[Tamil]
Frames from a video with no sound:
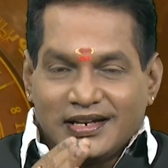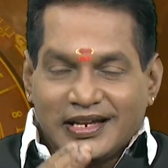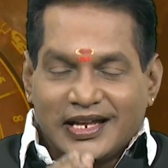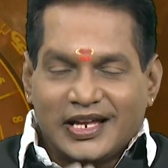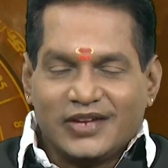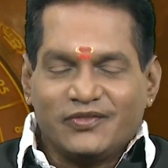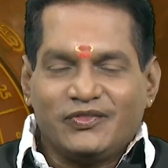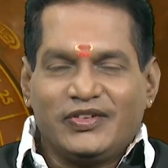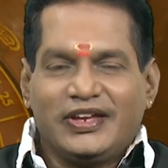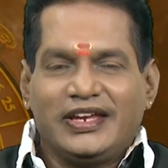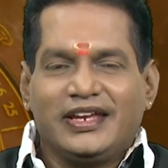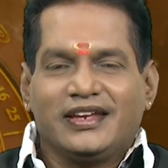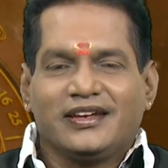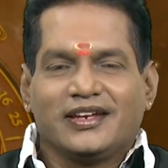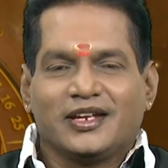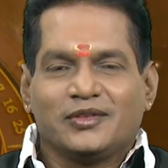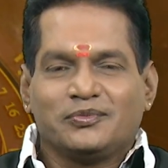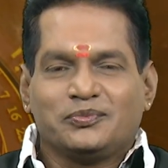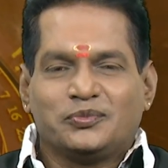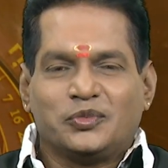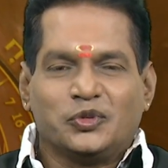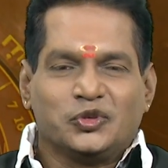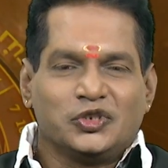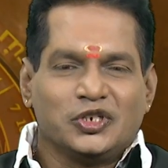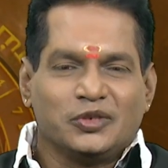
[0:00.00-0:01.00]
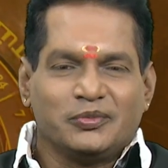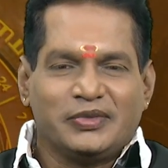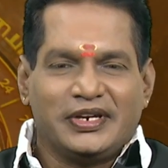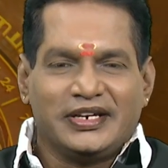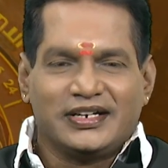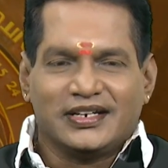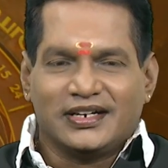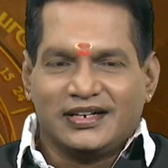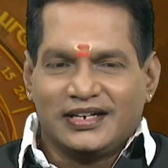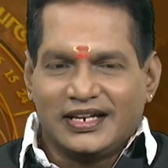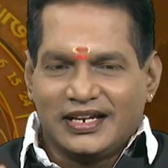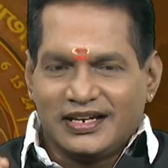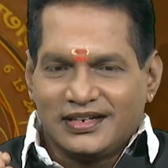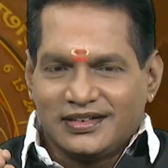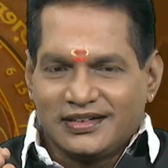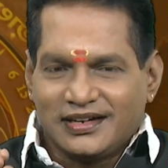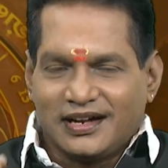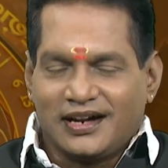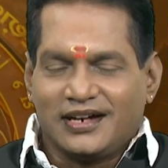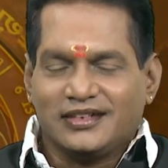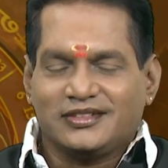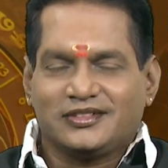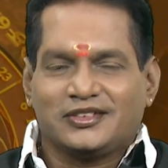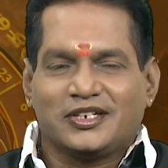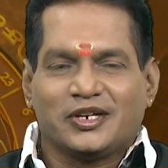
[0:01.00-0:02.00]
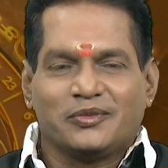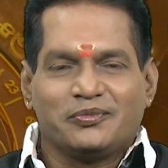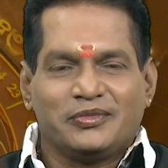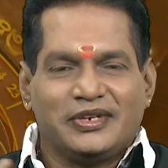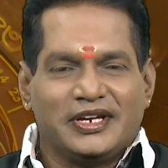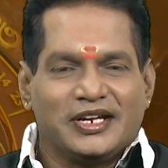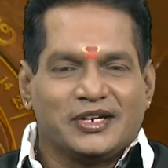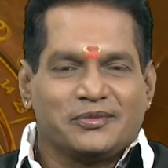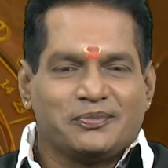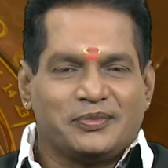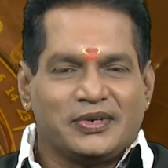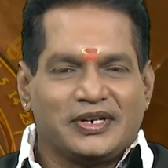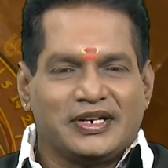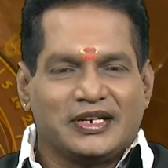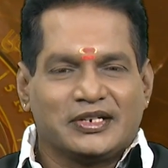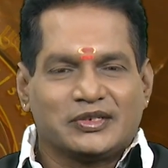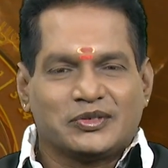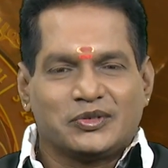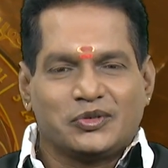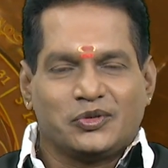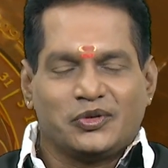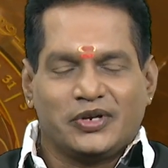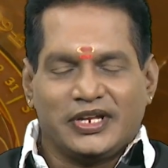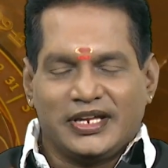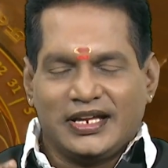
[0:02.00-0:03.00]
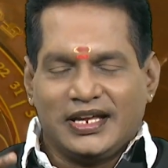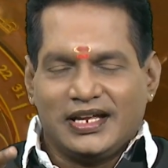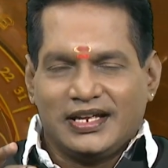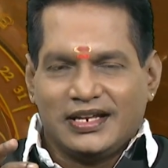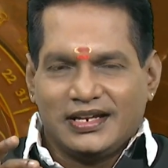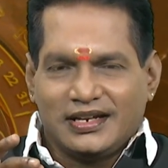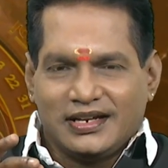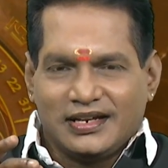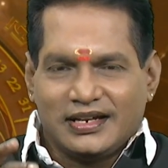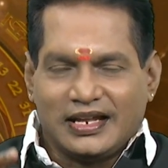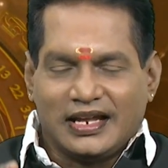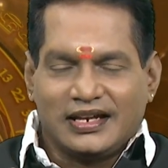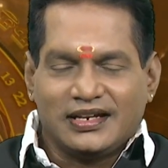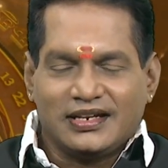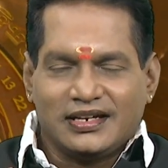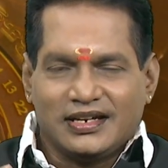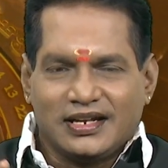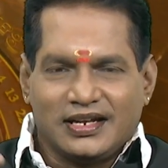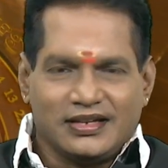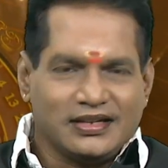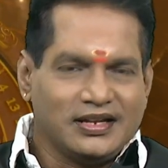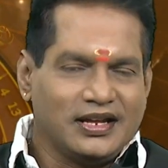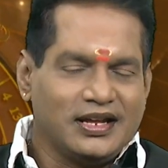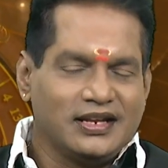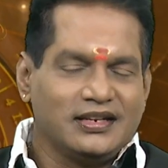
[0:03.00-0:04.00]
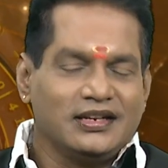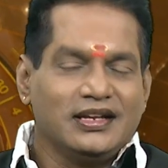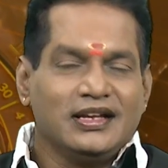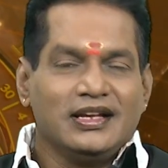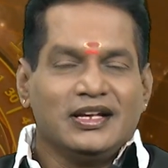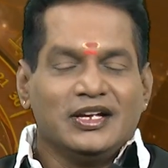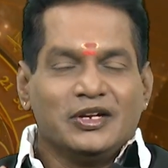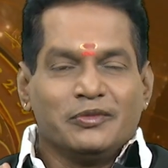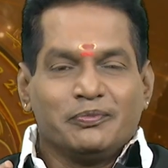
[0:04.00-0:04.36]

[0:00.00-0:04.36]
நவீன புதுமைகளில் நாட்டம் ஏற்படக்கூடிய நல்ல நாள்